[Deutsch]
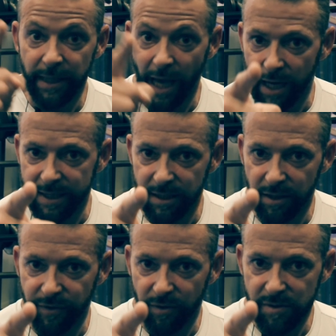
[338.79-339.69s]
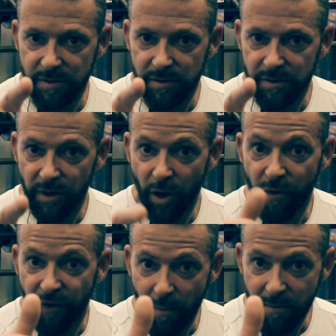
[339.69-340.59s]
die ehrlichsten Infos
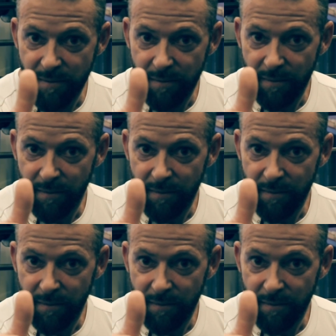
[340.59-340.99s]
vom